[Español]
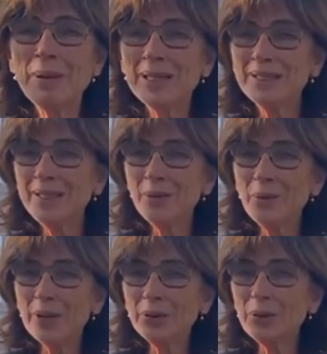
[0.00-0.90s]
Va a ser
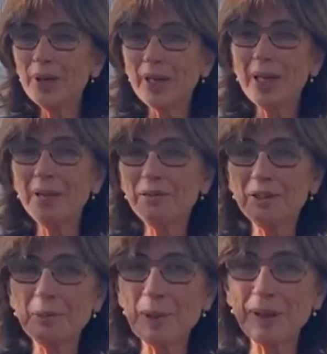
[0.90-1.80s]
un acto de
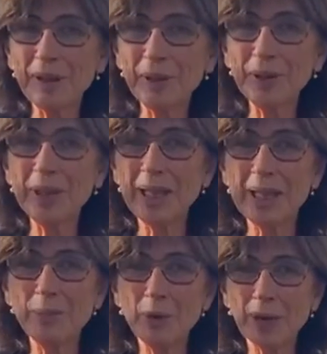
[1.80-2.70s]
reafirmación de
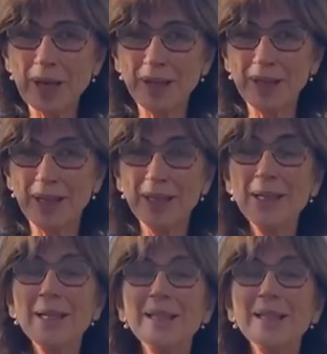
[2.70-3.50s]
la democracia,